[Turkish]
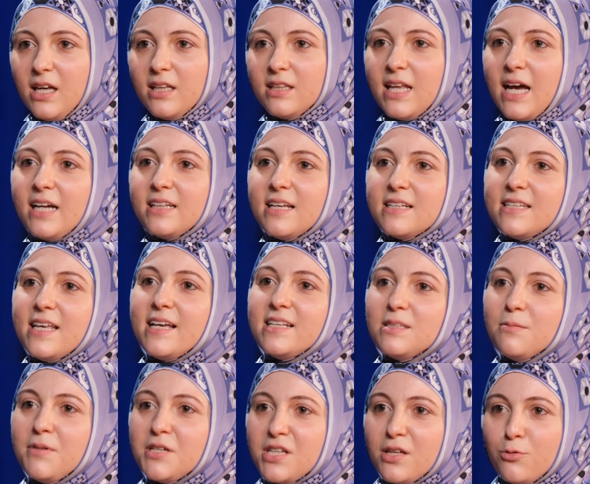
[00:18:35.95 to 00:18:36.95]
Neredeyse
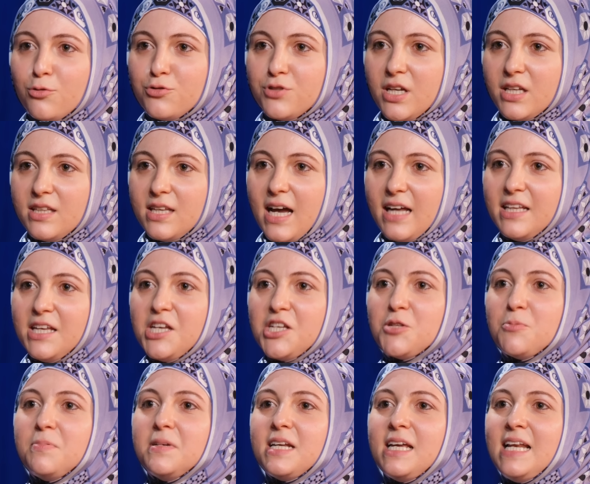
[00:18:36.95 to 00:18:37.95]
eksi 5'e düşecekti. Yani
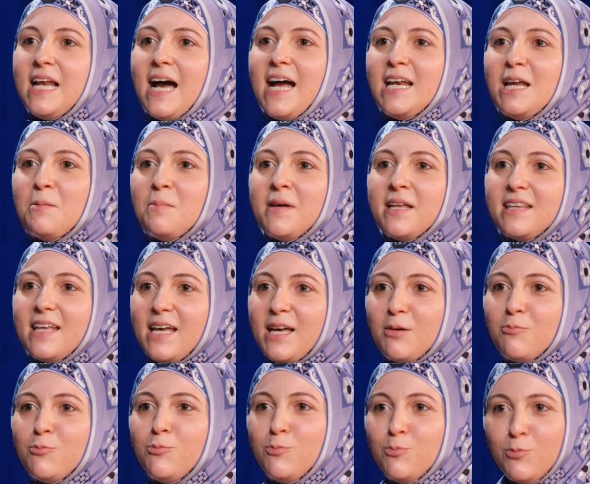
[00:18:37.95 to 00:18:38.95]
hiçbir Aynen.
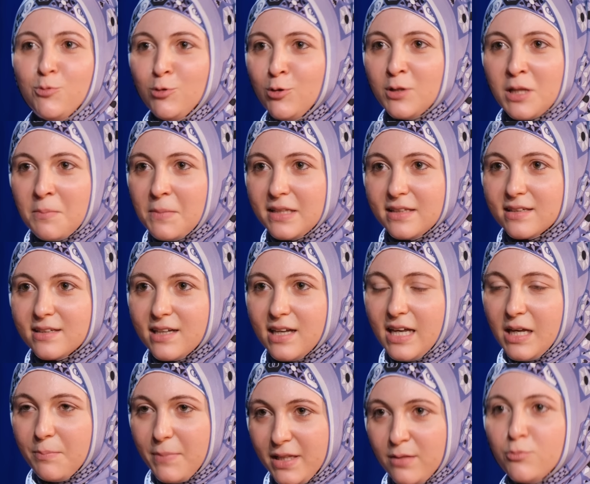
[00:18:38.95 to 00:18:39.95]
ilerlemede bulunamadık.
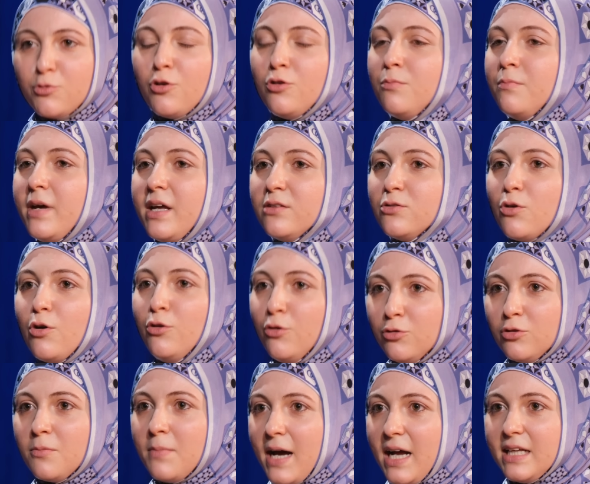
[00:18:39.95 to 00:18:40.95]
Benim rolüm
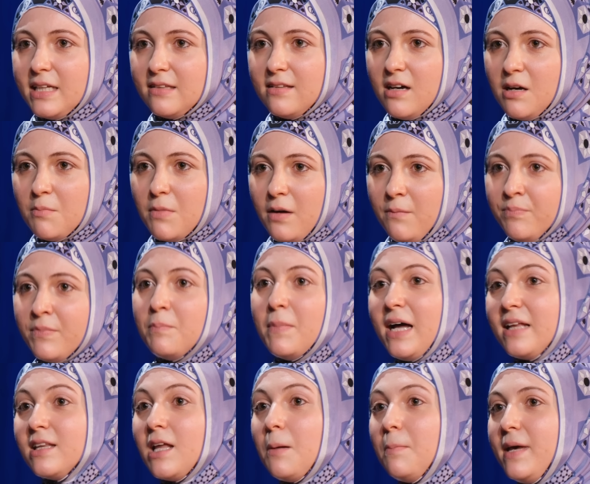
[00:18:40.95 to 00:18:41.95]
mentörlüktü belki de ama Hı-hı.
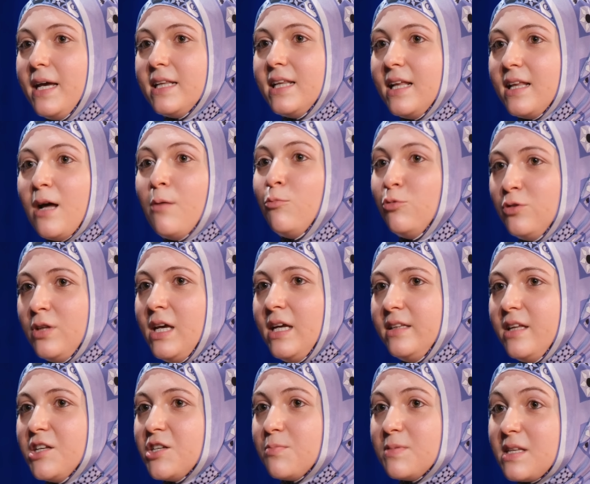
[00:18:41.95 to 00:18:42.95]
benden beklenen bu
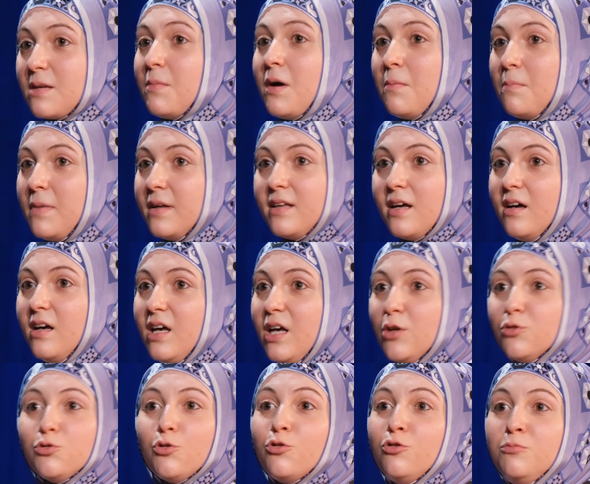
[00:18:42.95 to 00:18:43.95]
değildi. Hiçbir zaman bana
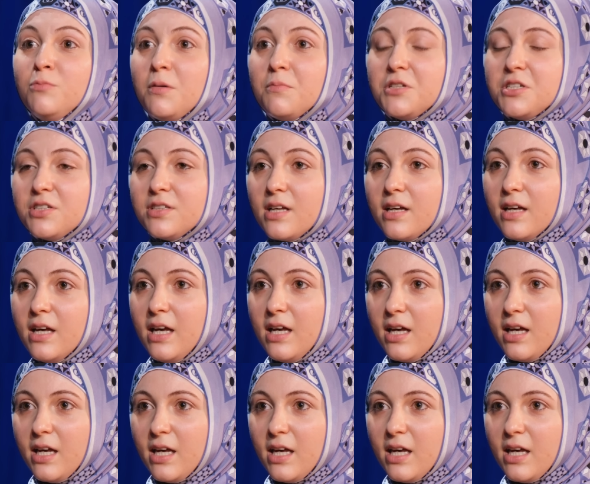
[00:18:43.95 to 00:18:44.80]
sorulmamıştı.